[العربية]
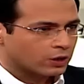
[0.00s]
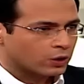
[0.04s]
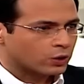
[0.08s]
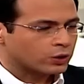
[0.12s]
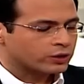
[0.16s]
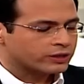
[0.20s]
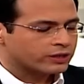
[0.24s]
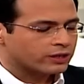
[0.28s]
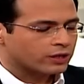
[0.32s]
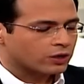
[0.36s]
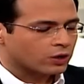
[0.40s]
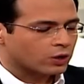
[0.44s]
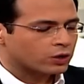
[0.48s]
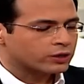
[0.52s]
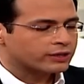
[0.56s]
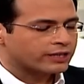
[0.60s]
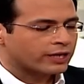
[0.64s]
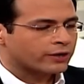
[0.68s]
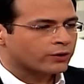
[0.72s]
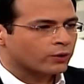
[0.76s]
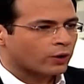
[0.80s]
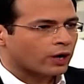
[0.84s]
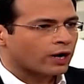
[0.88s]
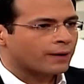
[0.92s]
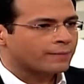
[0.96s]
الغده
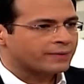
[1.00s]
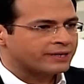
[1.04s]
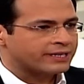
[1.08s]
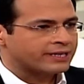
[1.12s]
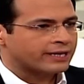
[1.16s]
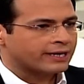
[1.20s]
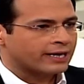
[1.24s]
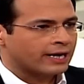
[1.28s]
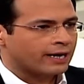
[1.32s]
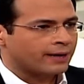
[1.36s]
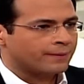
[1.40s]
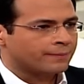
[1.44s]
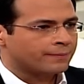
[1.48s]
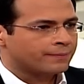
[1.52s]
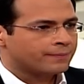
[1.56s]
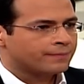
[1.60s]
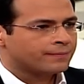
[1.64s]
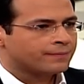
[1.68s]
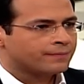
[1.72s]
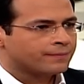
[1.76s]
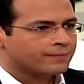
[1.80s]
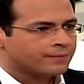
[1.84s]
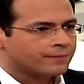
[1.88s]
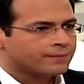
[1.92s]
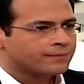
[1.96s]
النخاميه نعم
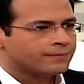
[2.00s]
اه